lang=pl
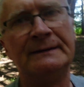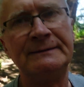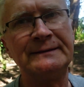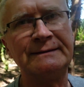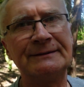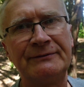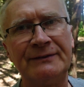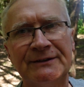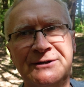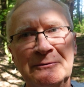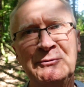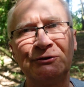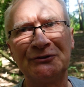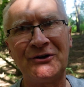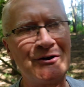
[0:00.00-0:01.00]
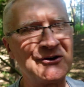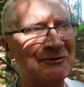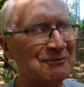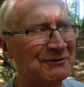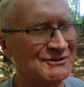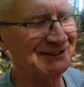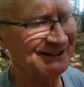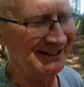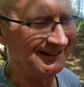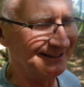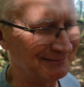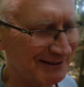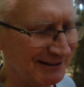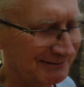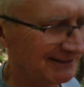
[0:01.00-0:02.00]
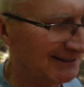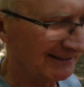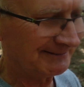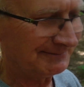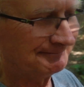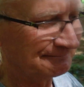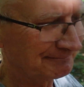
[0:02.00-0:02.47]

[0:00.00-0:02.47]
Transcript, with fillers: no to wiadomo od kogo posiadali, prawda?